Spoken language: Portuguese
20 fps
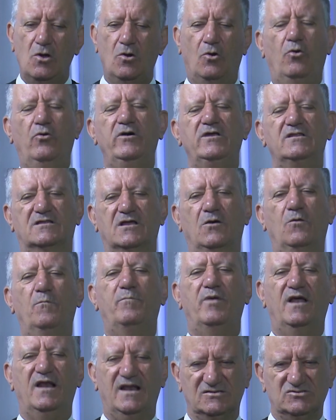ou então
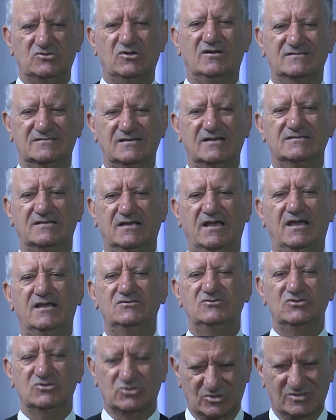pelas nossas
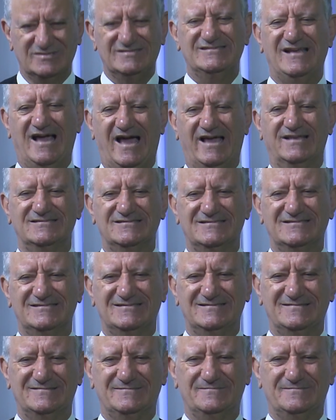redes sociais.